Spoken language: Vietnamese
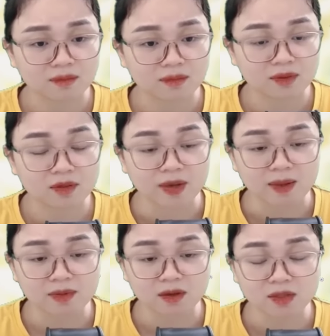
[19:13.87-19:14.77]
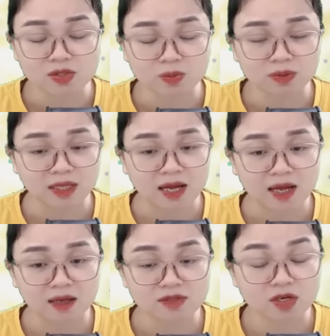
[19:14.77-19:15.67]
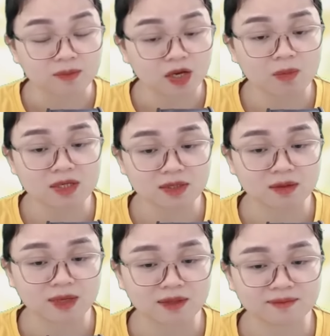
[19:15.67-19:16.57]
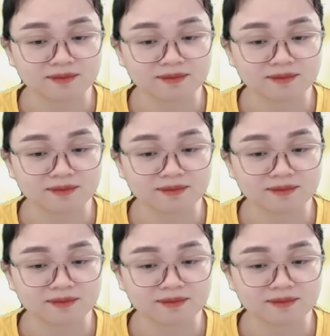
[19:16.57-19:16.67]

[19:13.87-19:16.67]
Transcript: Nhưng mà em nhớ thì chúng ta chưa gặp nhau bao giờ mà